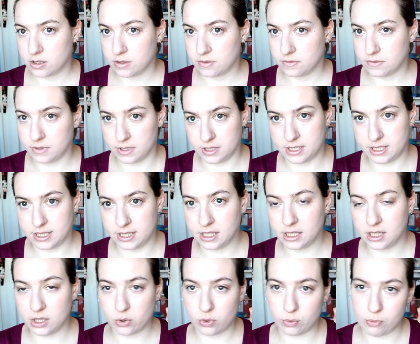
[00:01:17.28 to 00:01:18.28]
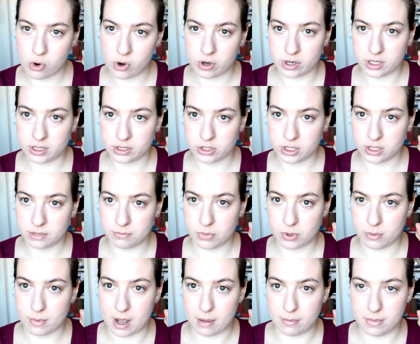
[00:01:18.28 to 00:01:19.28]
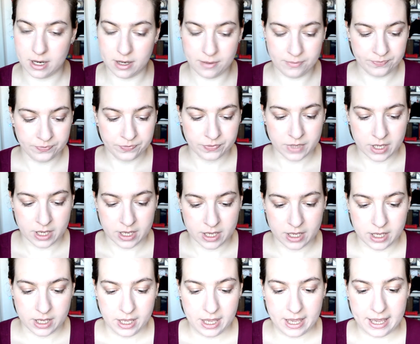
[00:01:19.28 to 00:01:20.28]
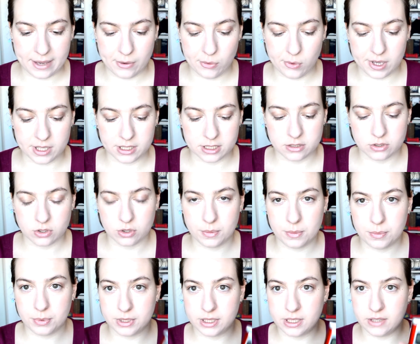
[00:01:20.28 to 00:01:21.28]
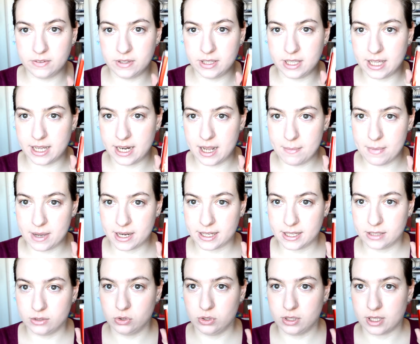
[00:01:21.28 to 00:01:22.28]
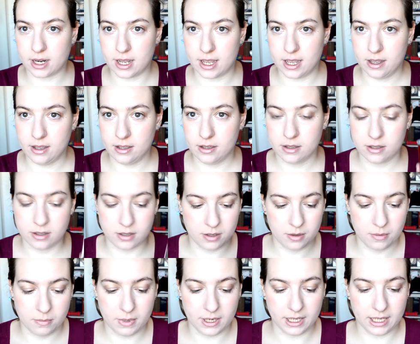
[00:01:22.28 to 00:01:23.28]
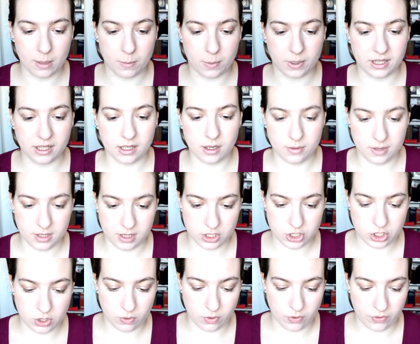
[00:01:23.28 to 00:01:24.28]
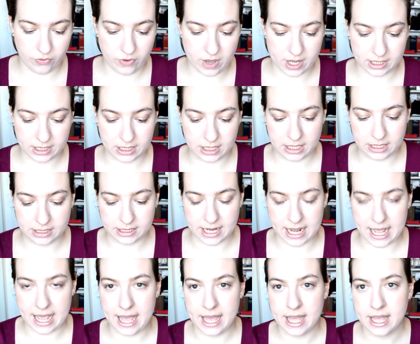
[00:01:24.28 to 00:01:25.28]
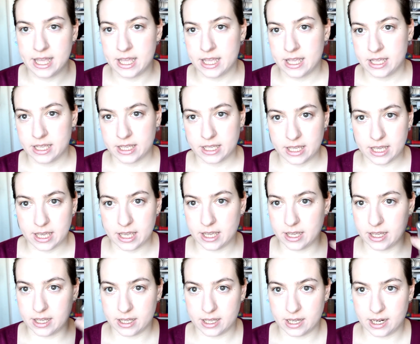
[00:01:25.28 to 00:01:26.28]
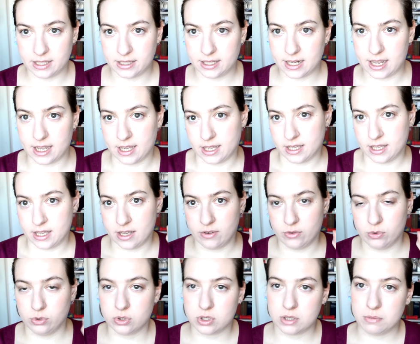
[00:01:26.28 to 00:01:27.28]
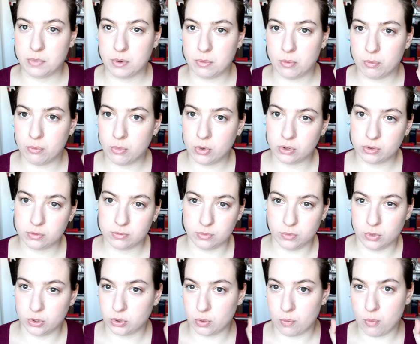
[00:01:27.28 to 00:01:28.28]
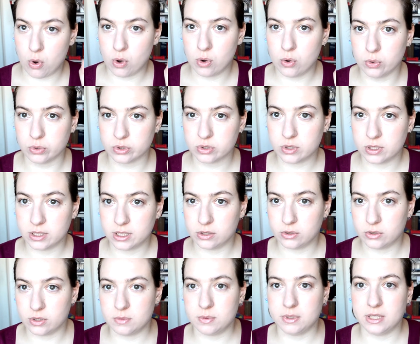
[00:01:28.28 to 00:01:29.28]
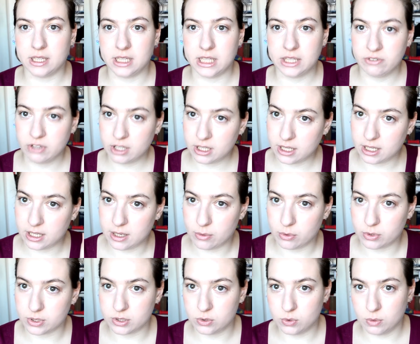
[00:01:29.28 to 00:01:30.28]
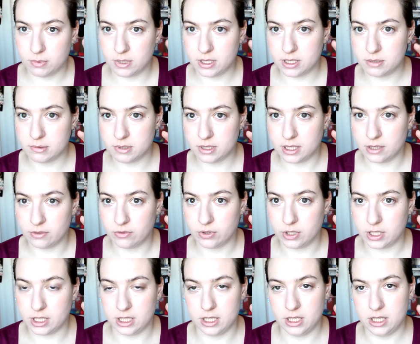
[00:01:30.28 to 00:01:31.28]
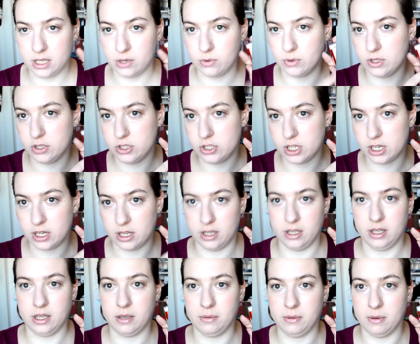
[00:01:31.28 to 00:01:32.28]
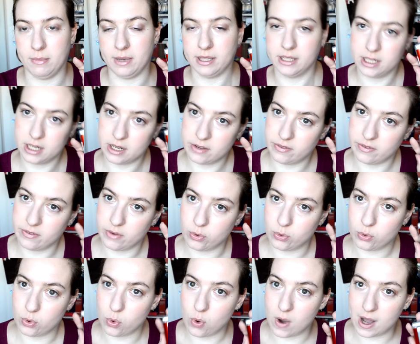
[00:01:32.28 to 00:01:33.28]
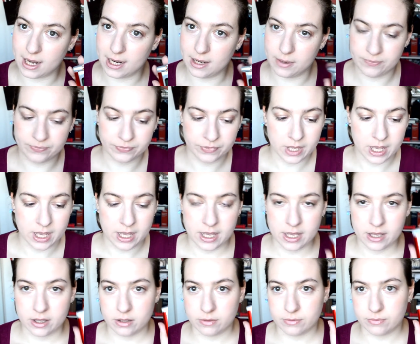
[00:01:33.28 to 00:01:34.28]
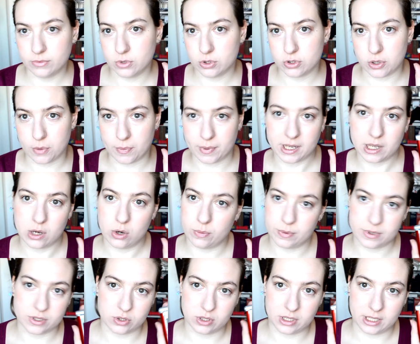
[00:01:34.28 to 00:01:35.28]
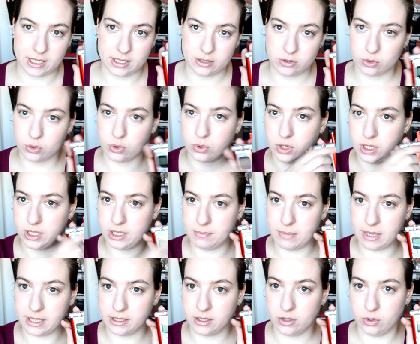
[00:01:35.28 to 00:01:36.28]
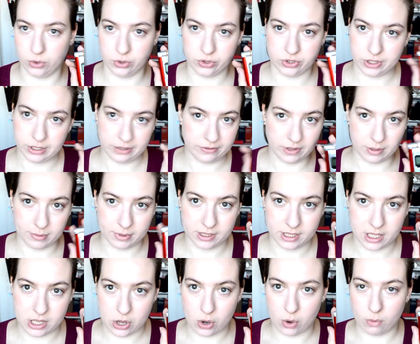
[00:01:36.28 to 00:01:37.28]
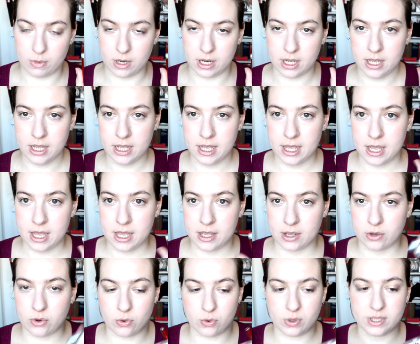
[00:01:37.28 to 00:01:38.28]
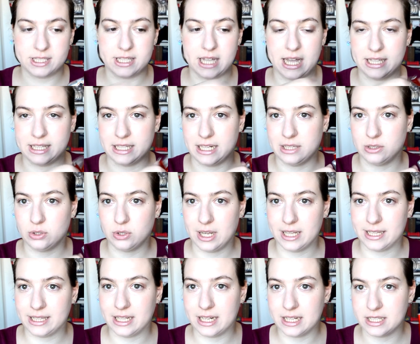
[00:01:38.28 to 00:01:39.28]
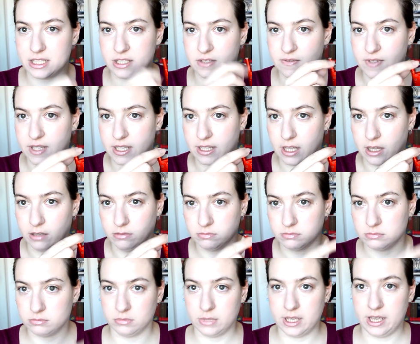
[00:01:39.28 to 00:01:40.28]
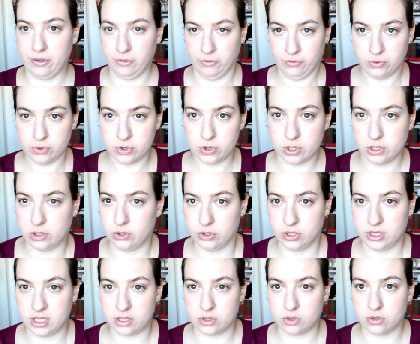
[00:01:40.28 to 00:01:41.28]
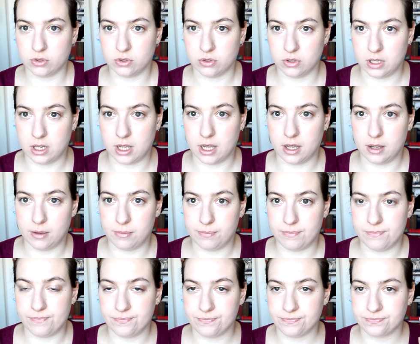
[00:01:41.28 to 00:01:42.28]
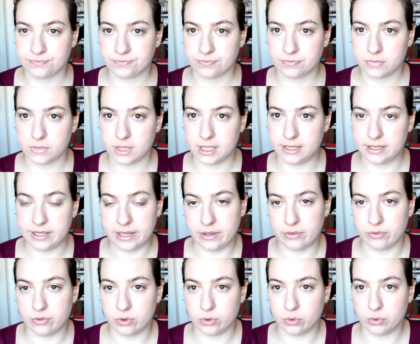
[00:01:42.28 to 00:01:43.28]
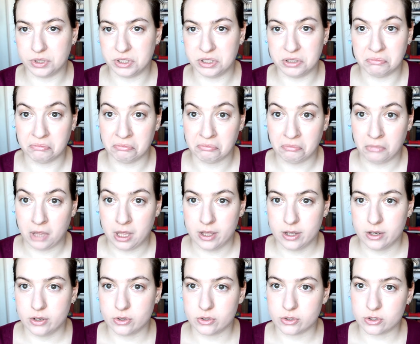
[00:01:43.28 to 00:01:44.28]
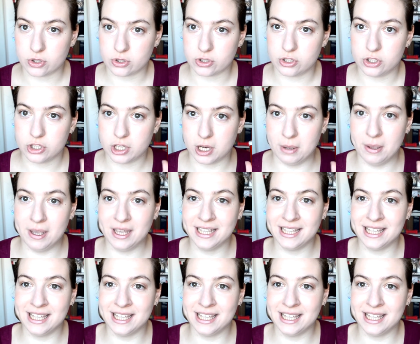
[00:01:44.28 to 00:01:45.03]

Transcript: Fate sentite il rumore, cioè è improbabile. E questo, come potete vedere, è marcato 3 perché praticamente c'è un'offerta della 3 che eh, la 3 che ha avuto sempre mo molto buon gusto hanno detto aspettate che vi regaliamo questi due bellissimi telefonini quindi ce n'è anche mia madre ne aveva uno uguale non so perché l'ho preso tra l'altro con le bande rosse veramente ignobile con questa ah, tra l'altro l'antenna si svita e funziona lo stesso la, mm, il telefono quindi non so sinceramente